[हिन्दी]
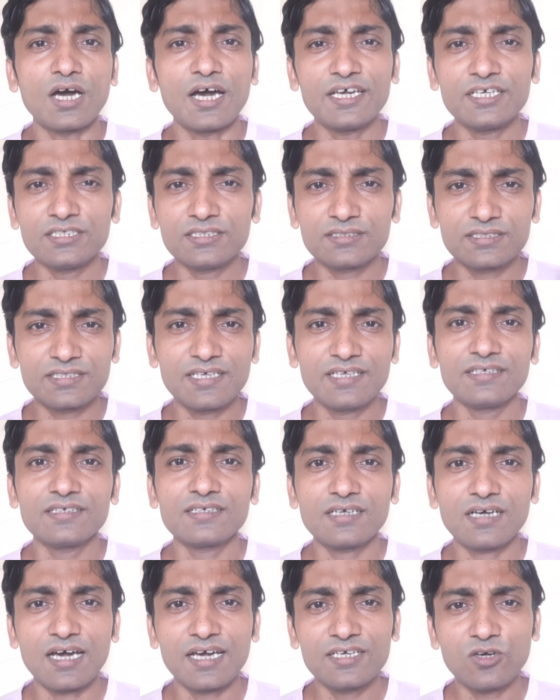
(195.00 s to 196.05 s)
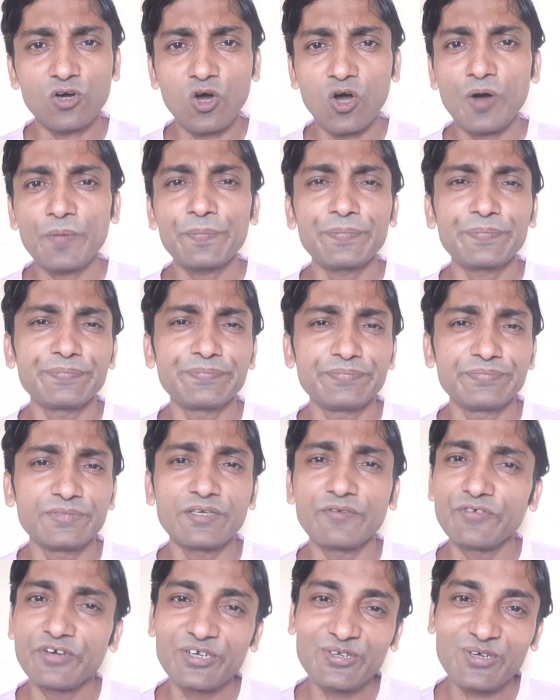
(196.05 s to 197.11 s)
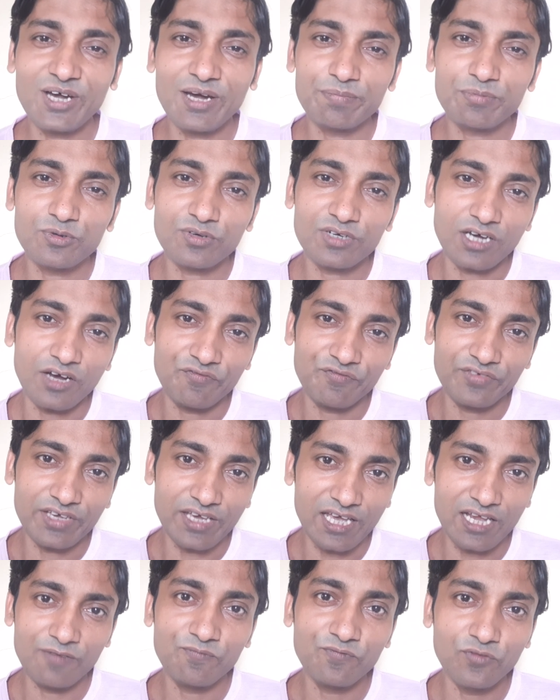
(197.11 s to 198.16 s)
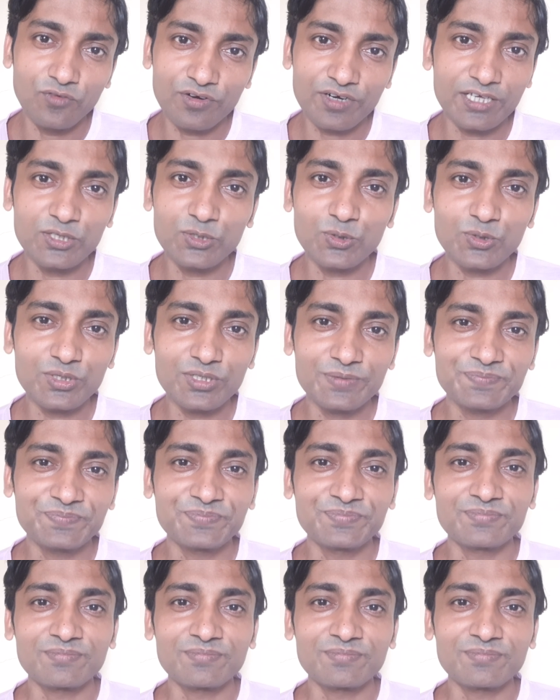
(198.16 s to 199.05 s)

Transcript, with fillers: आई थिंक आई होप ये वीडियो आपको काफ़ी हेल्पफुल रही होगी